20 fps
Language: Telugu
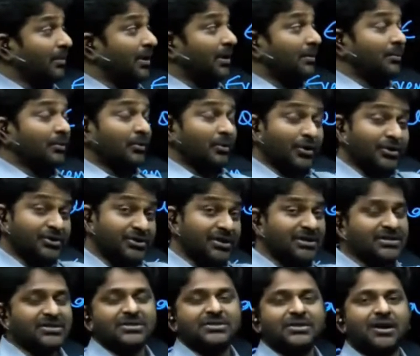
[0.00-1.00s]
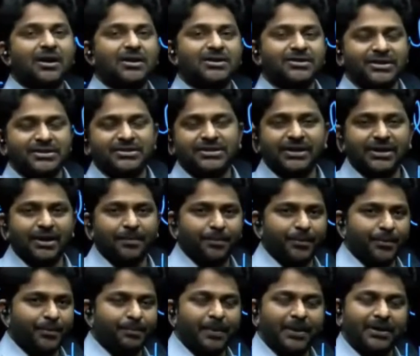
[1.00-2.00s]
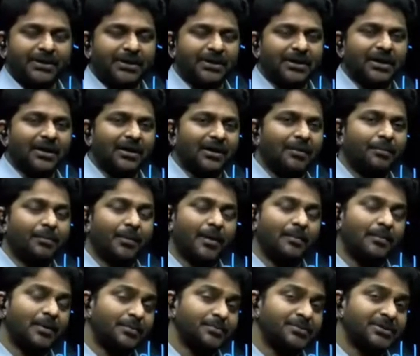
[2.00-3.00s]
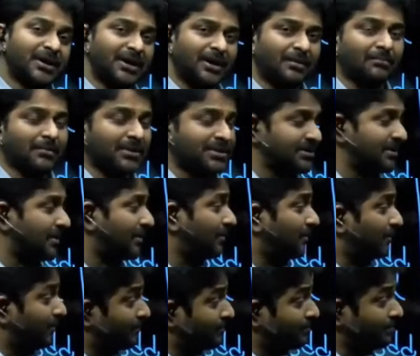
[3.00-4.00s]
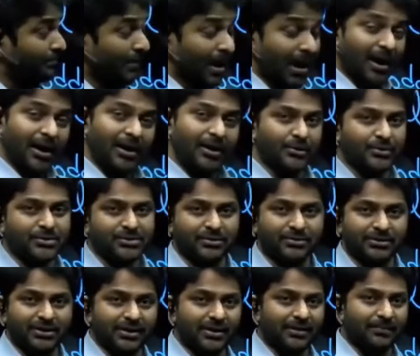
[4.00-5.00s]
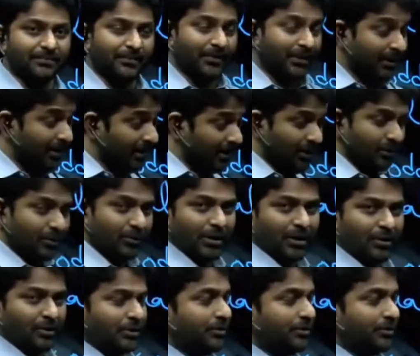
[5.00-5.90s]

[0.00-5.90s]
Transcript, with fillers: మనం క్వశ్చన్స్ సాల్వ్ చేసేటప్పుడు పర్టికులర్గా ప్రాబ్లమ్స్ అండ్ నెంబర్స్లో బాగా యూజ్ అవుతుంది ఇది కూడా